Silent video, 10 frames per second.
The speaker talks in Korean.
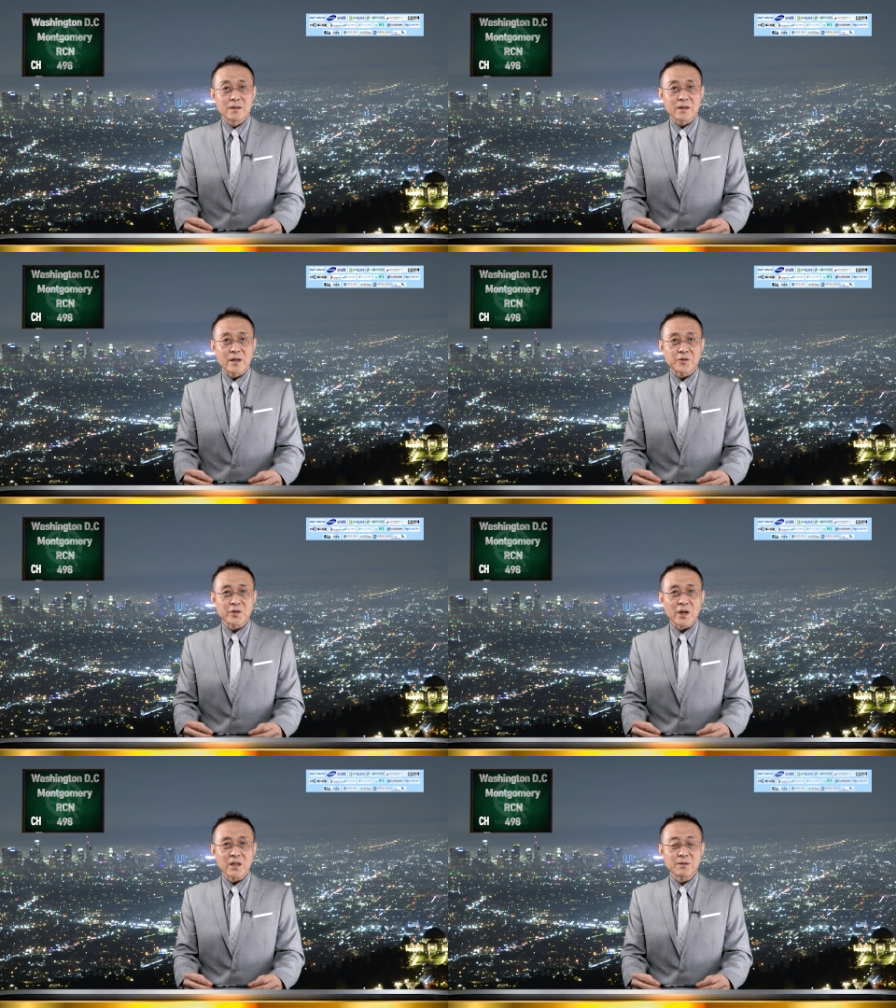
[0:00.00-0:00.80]
네,
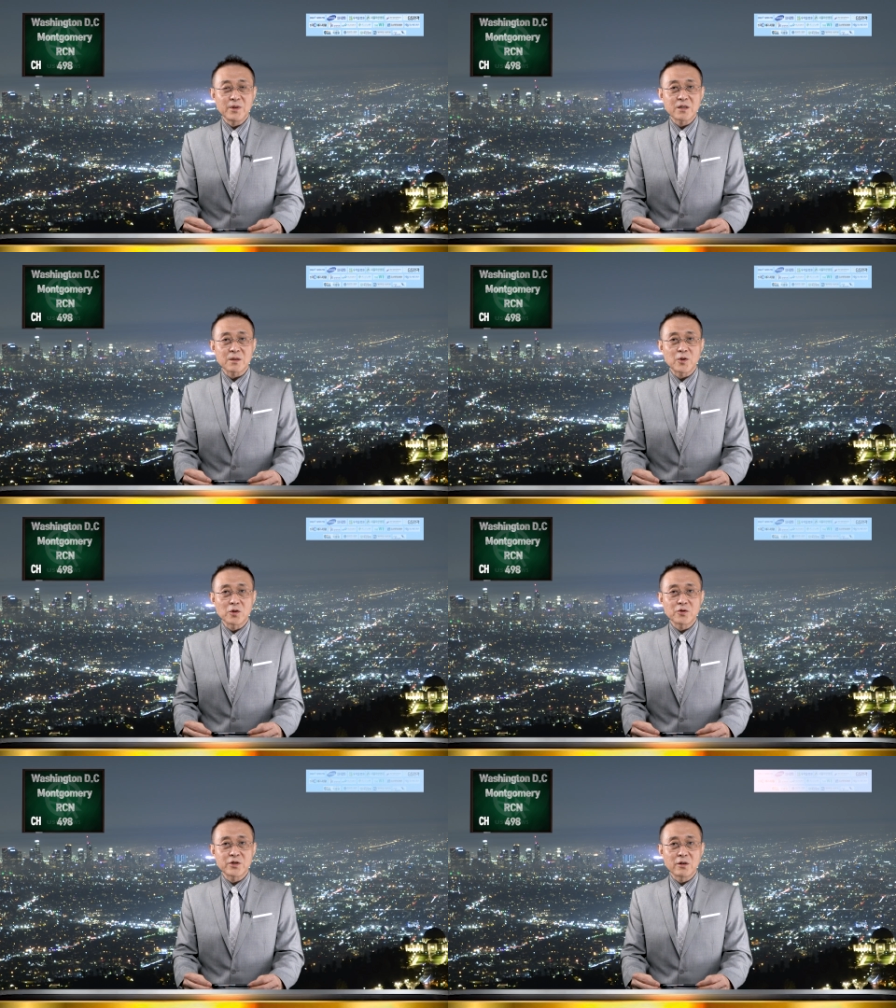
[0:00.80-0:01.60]
계속해서 한인 밀집
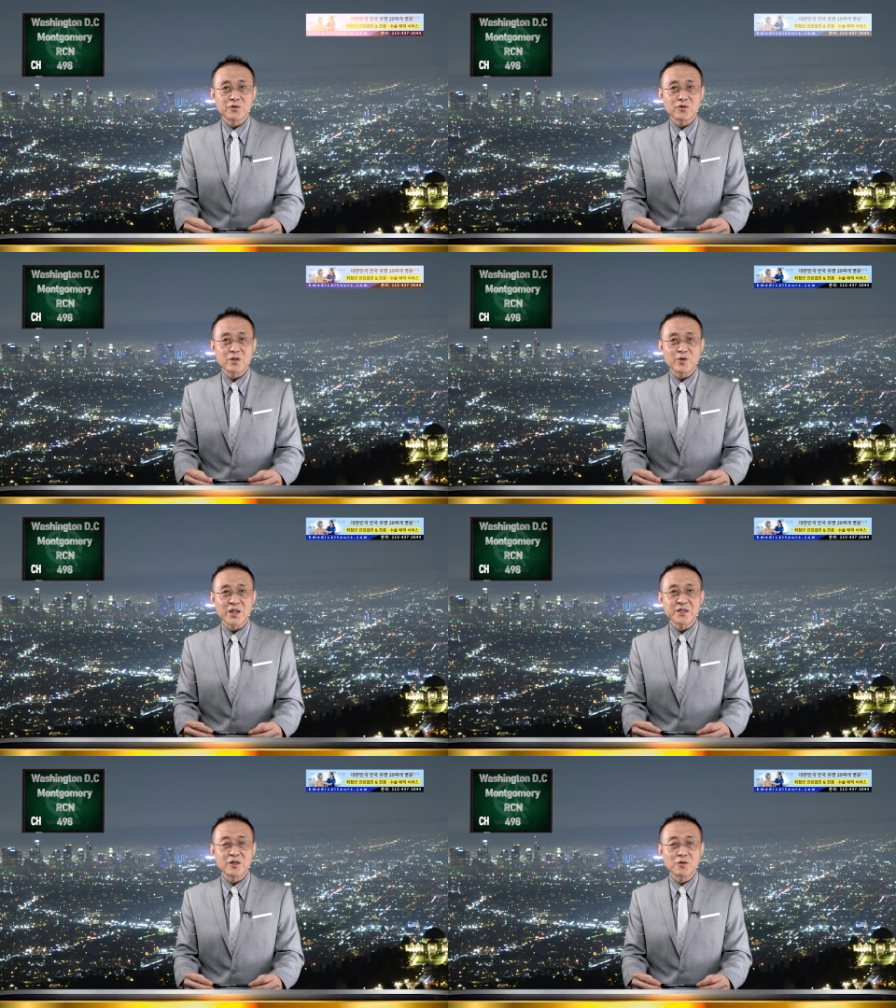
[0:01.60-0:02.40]
거주 지원 중심으로
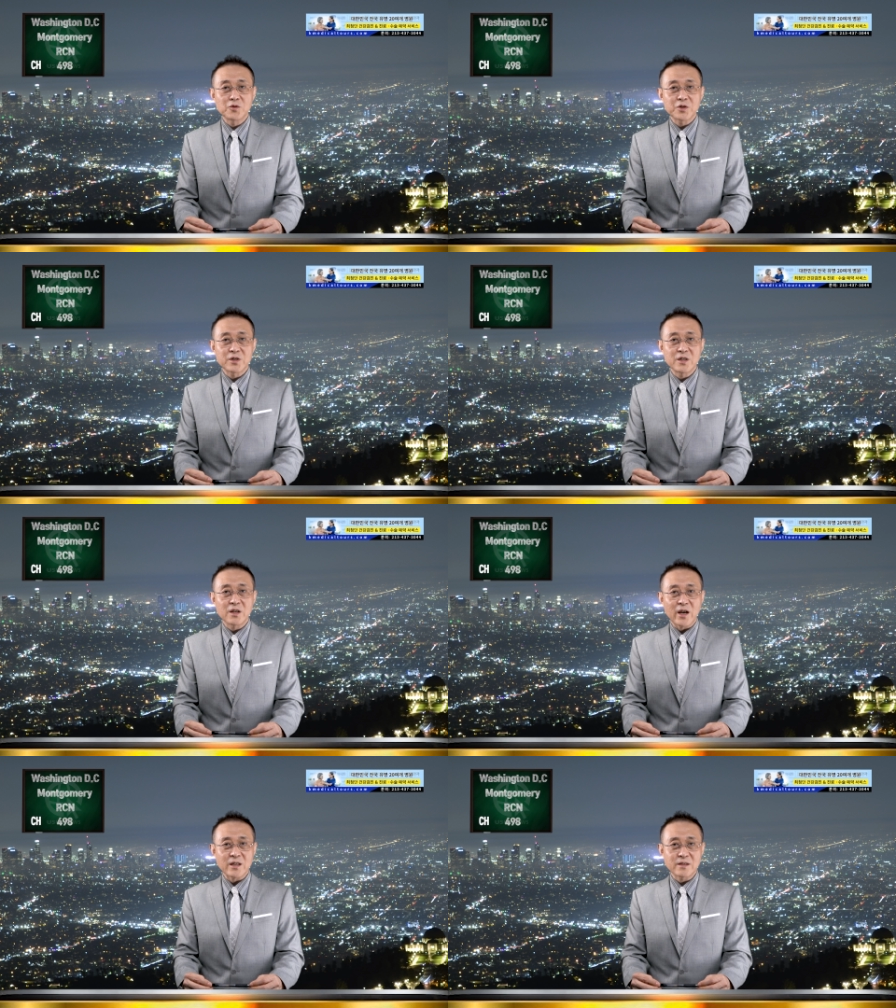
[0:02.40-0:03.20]
한 지역
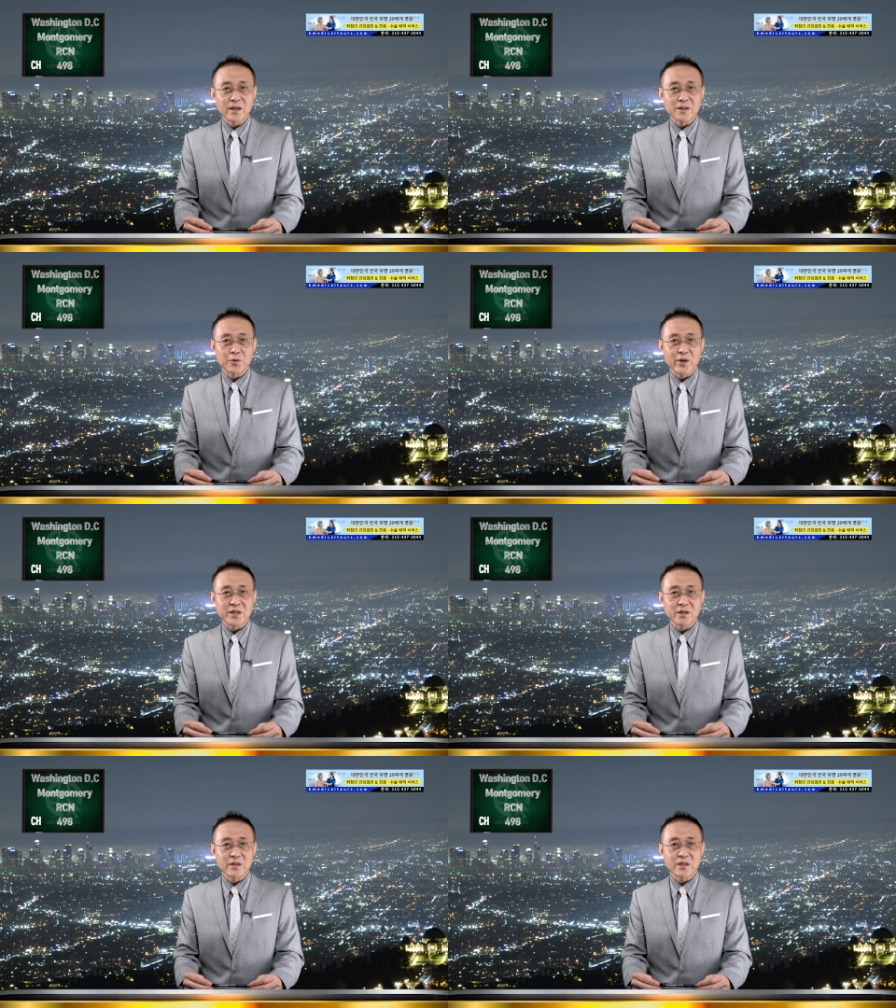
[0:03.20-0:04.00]
뉴스들 헤드라인을
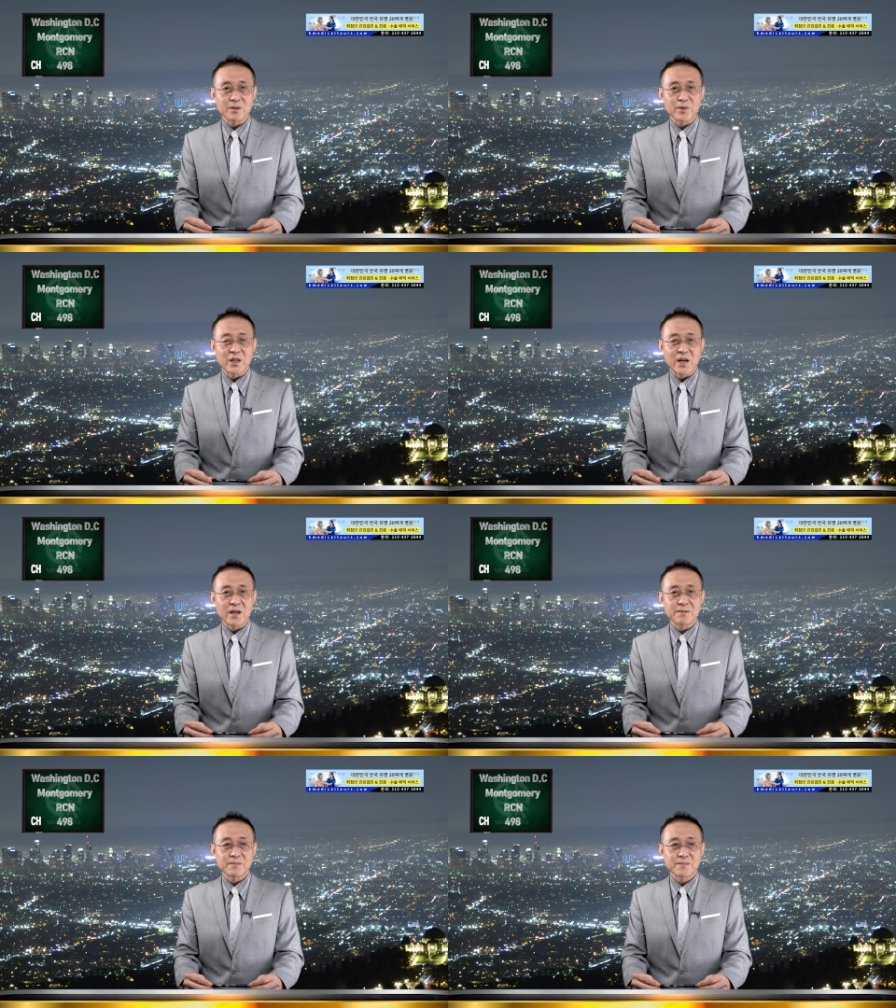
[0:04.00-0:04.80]
통해
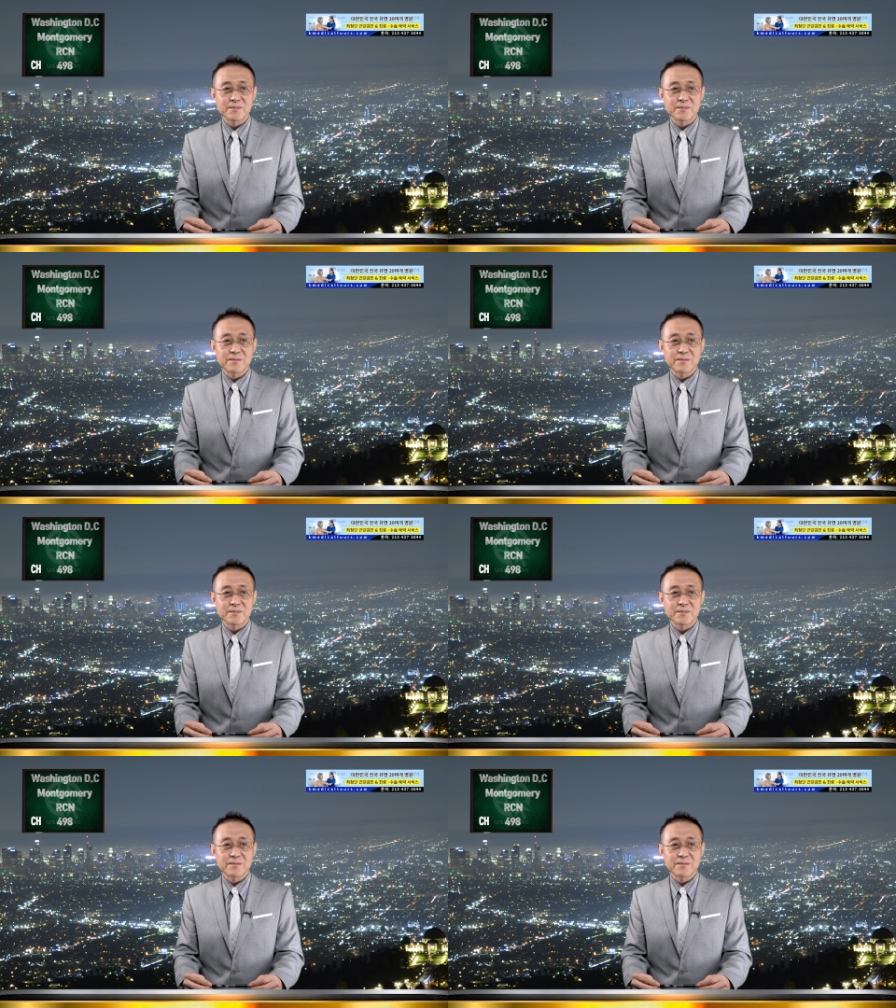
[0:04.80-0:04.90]
정리드립니다 해